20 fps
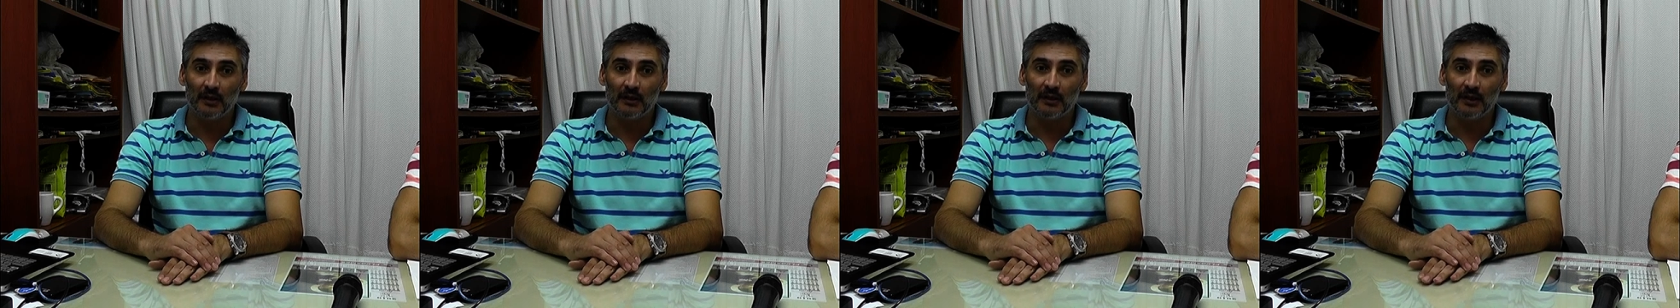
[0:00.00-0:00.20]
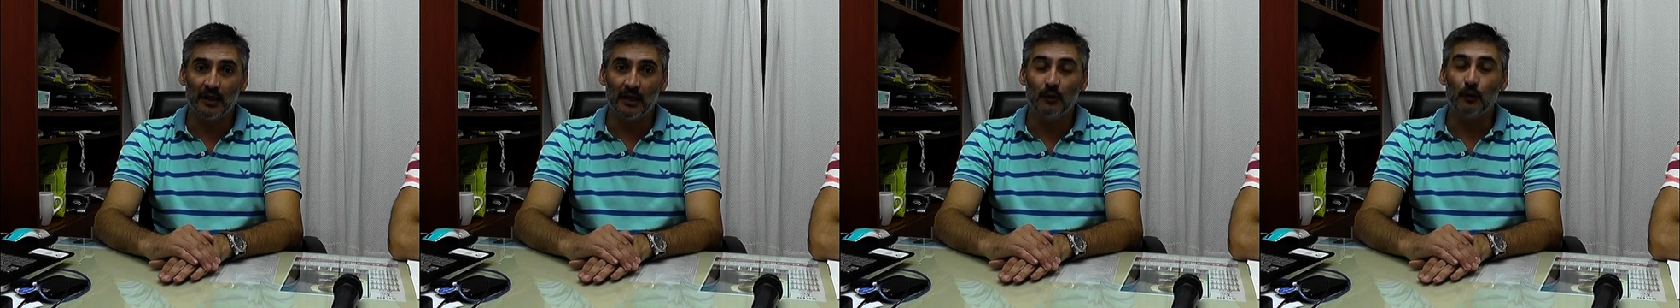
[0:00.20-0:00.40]

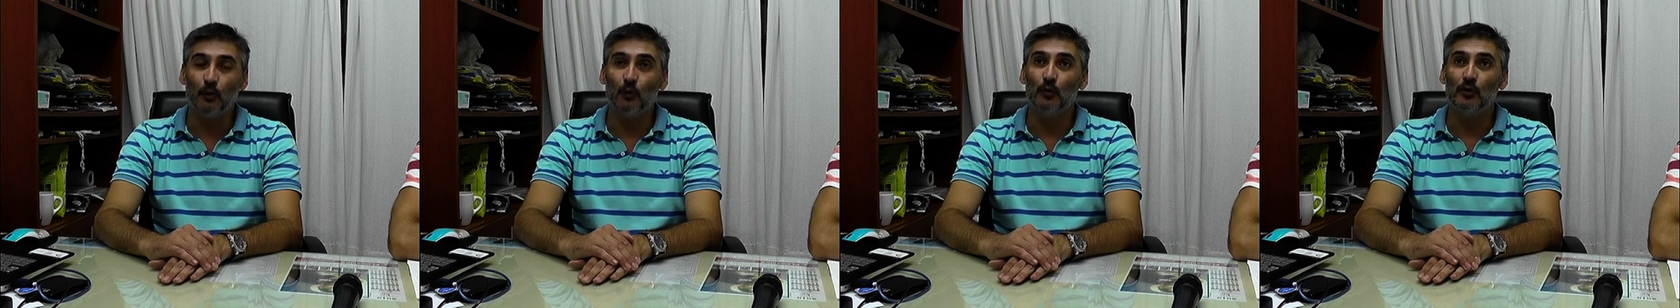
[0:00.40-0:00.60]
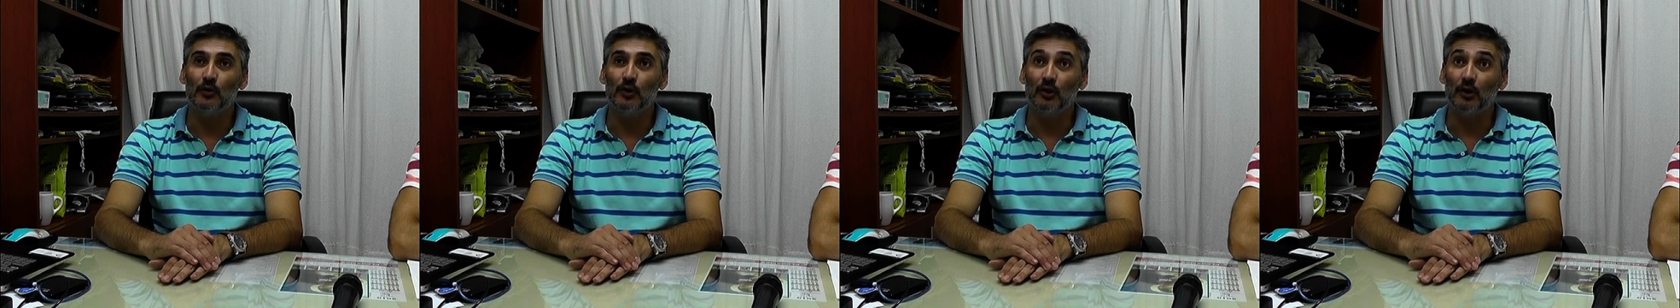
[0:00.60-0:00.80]
del
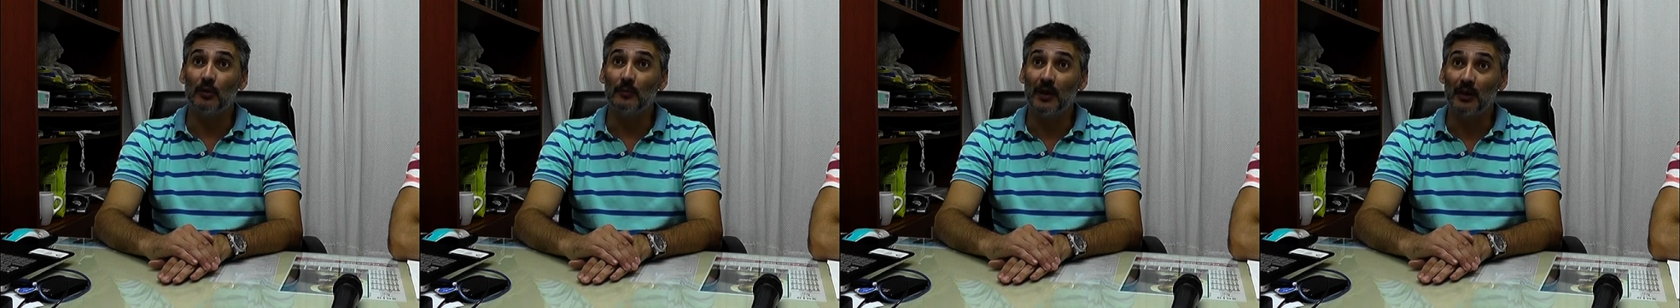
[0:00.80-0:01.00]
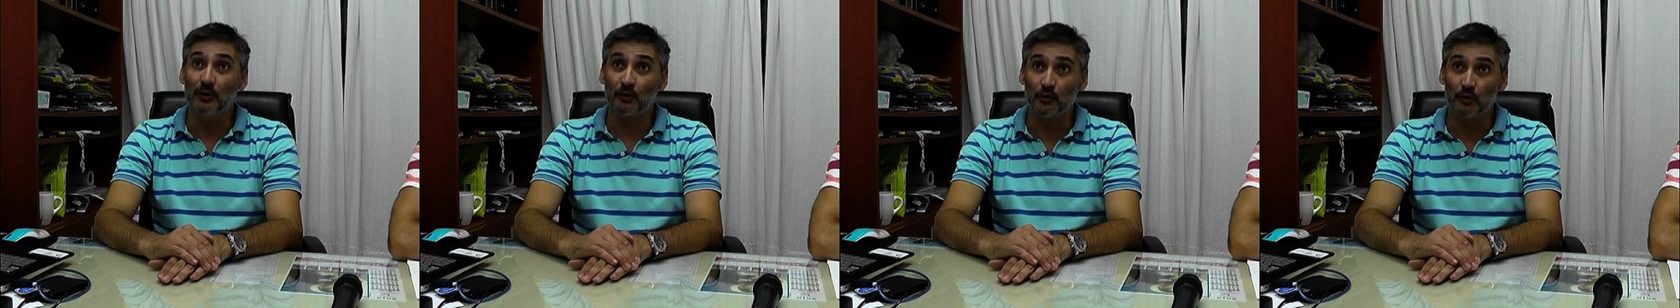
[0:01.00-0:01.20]

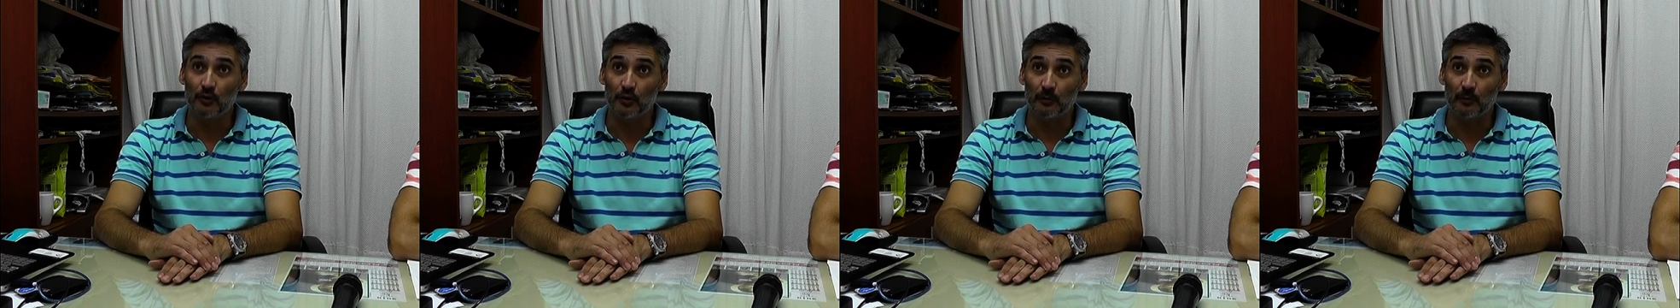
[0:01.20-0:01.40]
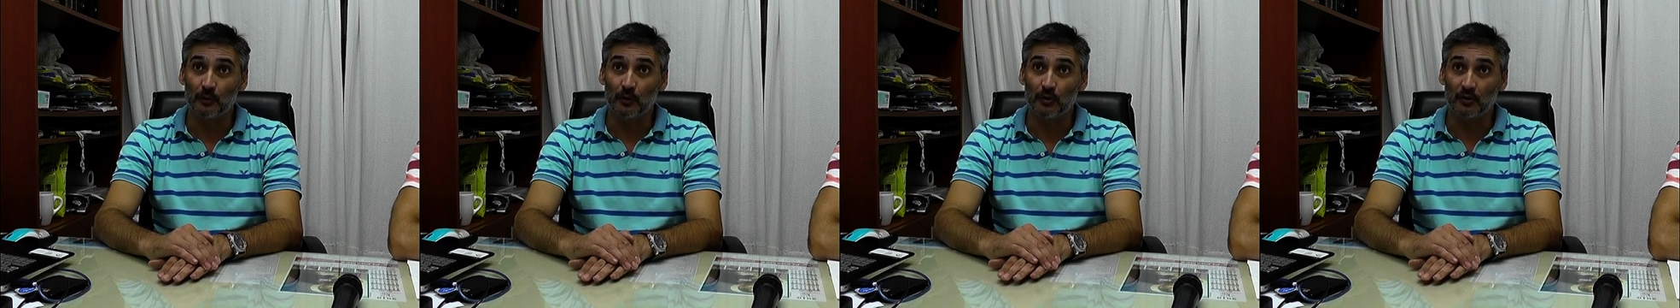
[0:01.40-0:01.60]

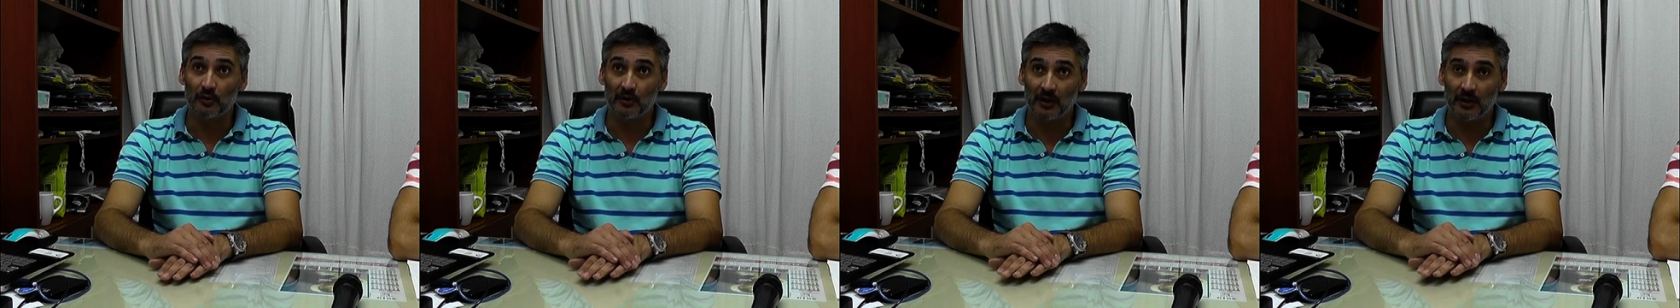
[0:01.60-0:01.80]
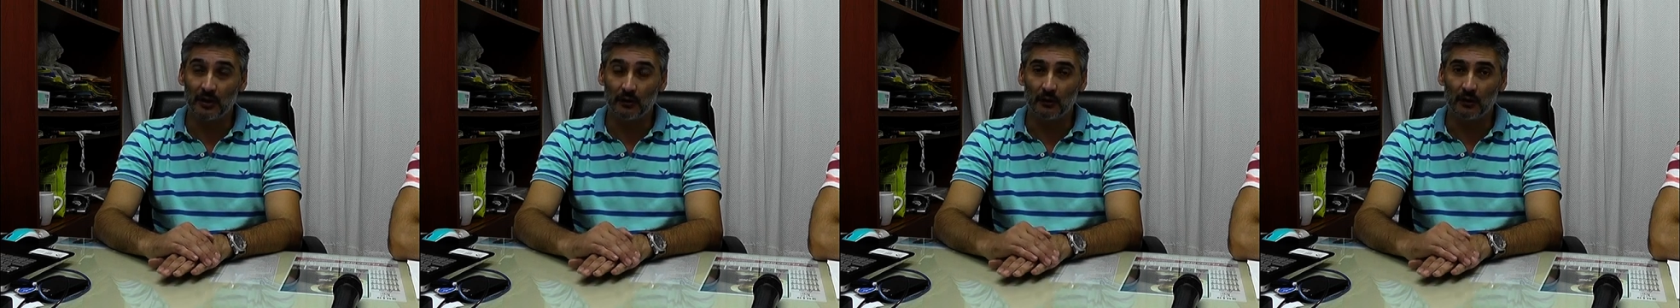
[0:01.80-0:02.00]

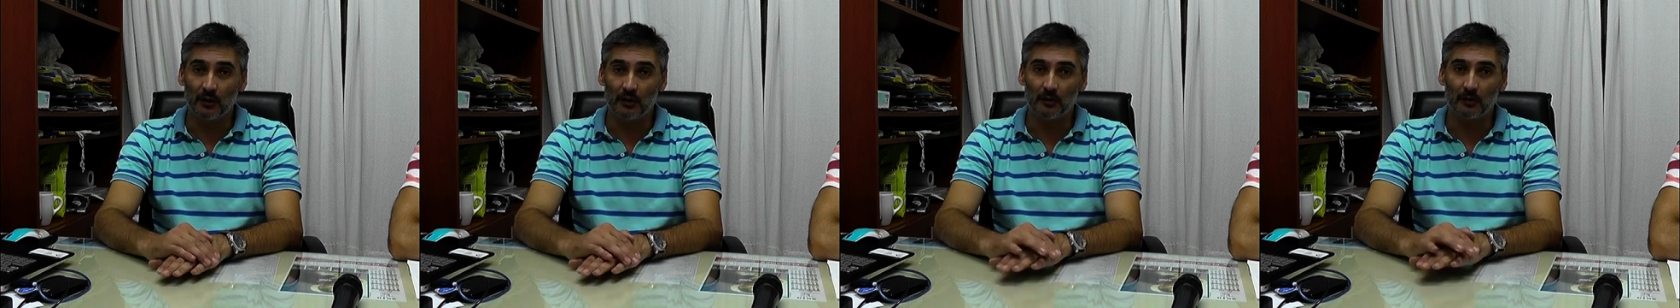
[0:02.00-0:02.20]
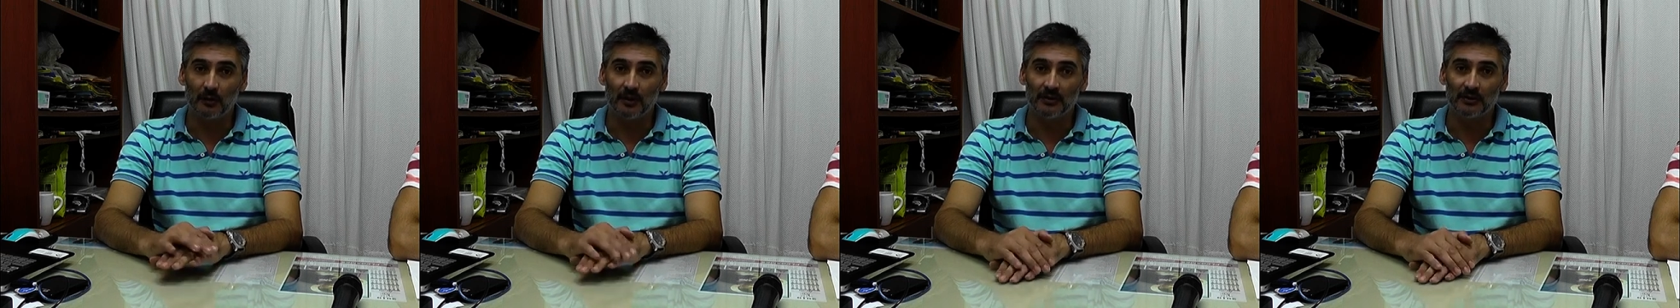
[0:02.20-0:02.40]
1,8% a
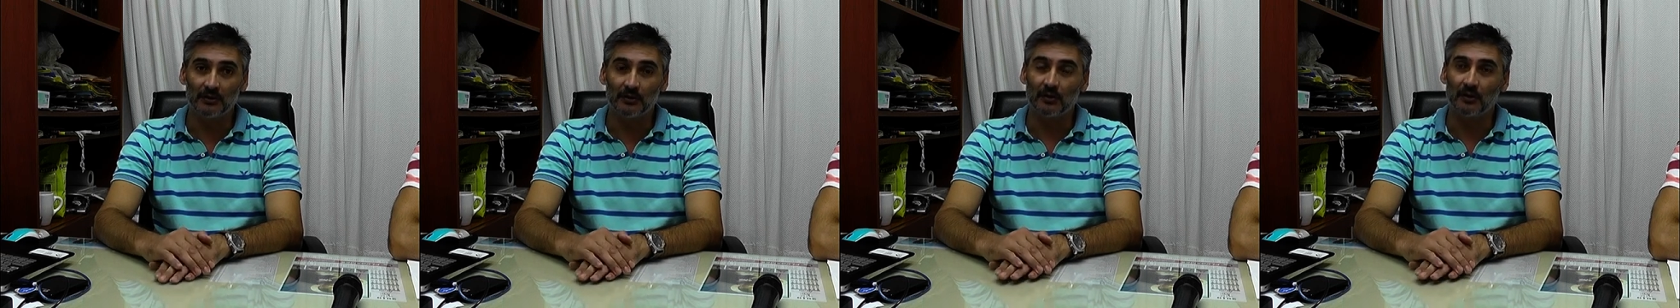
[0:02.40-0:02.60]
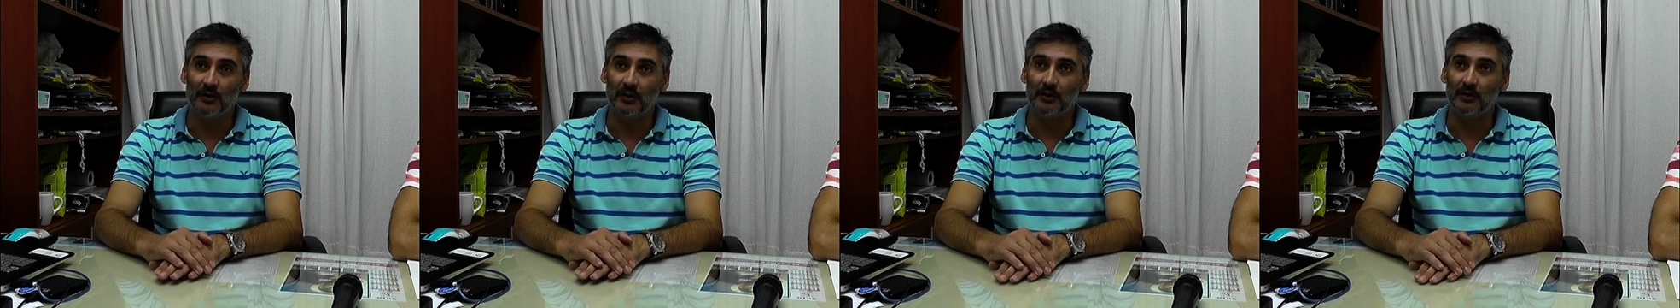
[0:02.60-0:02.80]
los básicos